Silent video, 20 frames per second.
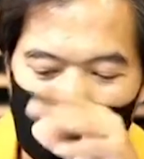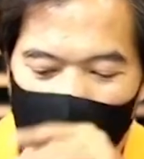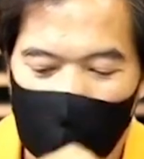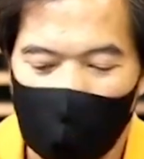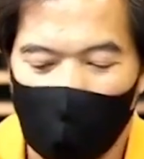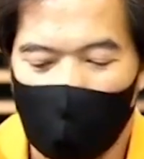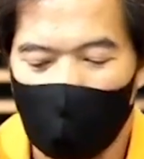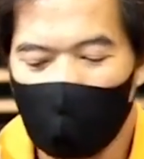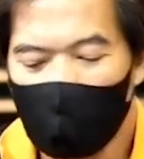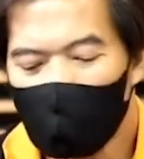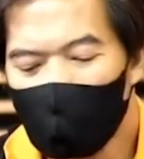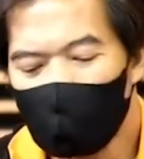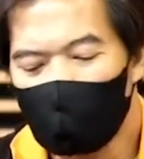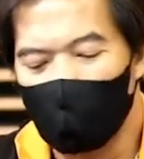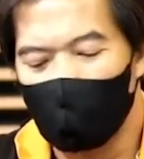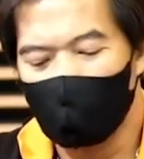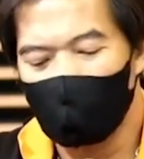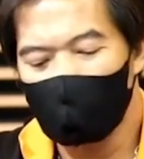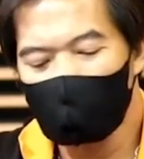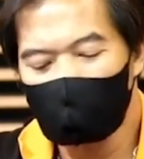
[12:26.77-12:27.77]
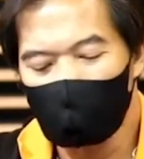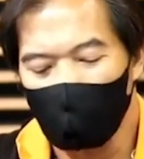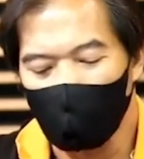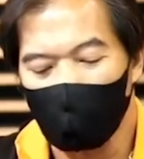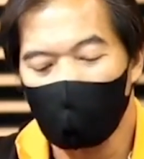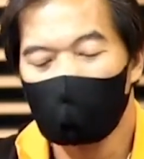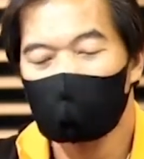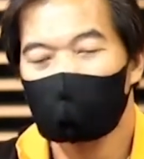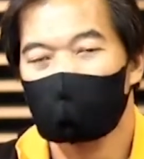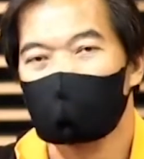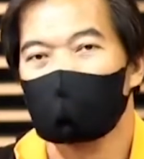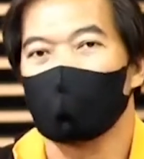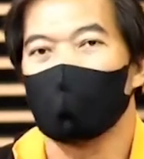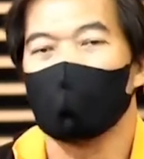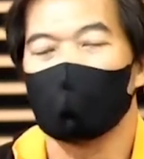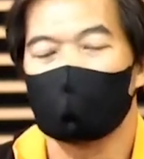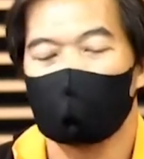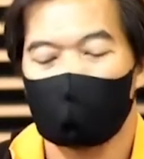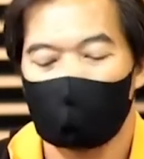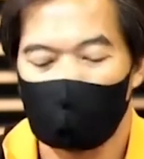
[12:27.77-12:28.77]
อันนี้คือฝั่งทางสูงนะค
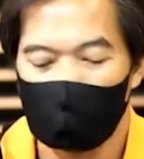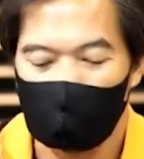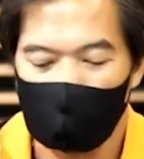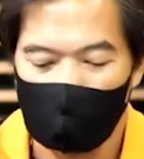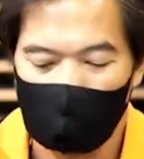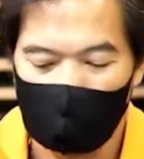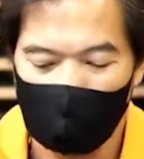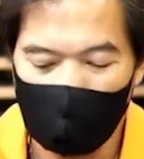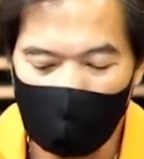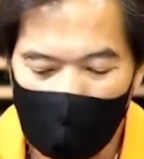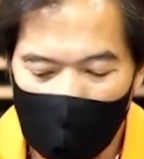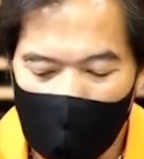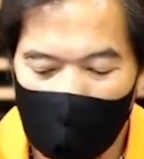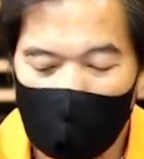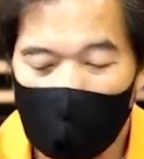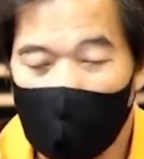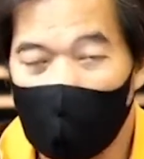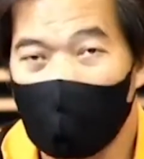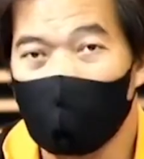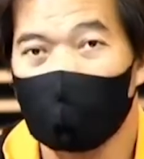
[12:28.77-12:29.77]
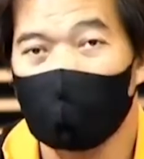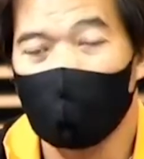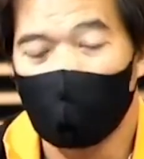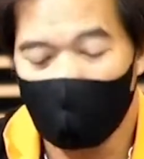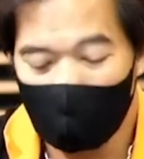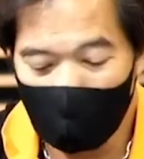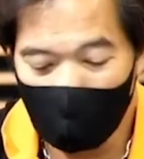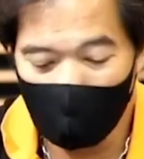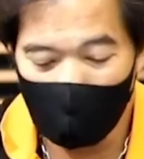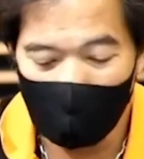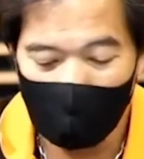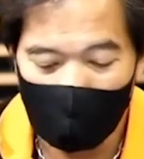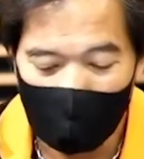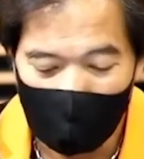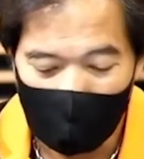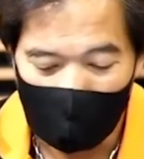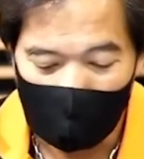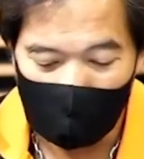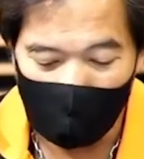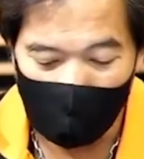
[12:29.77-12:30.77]
รับมิดไฮว่างั้นเถอะ
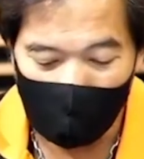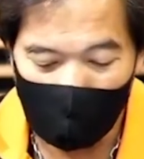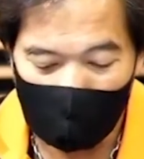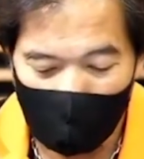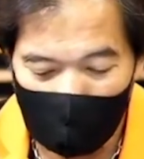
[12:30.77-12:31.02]
ทีนี้มา